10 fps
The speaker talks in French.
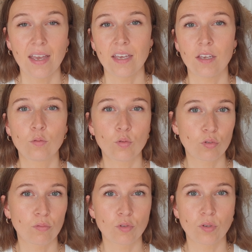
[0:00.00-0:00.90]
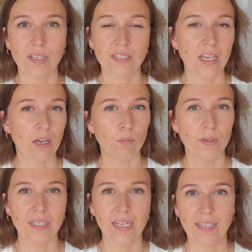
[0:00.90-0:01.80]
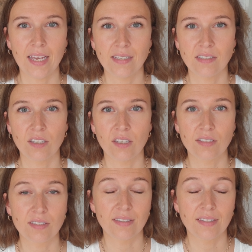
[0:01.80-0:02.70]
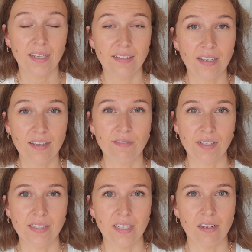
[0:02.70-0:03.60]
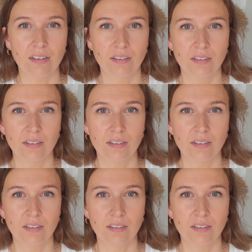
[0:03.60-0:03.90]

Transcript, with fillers: et tout ce que vous aurez, c'est à compléter les cases et c'est très très facile.